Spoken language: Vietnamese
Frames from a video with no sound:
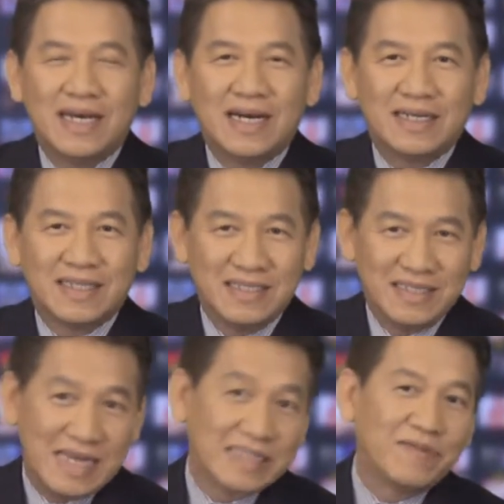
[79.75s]
à, thì
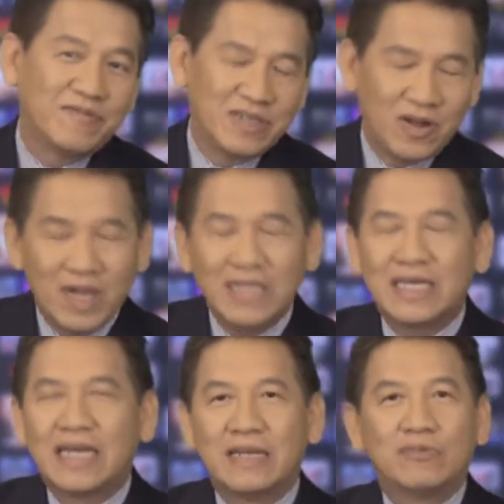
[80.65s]
như đăng tâm vừa nói
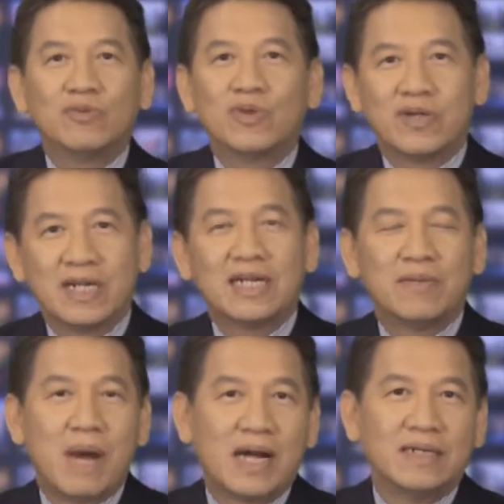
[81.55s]
thì anh em chúng tôi rất
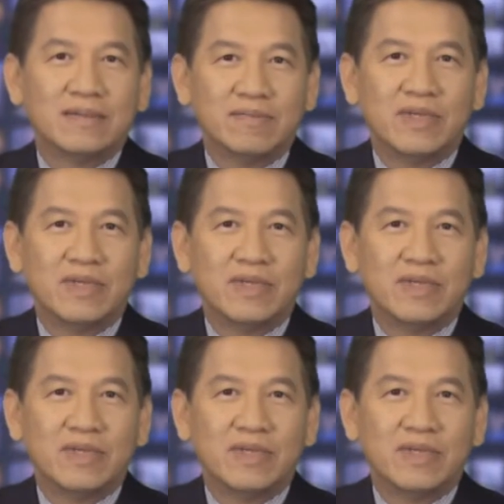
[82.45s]
là bận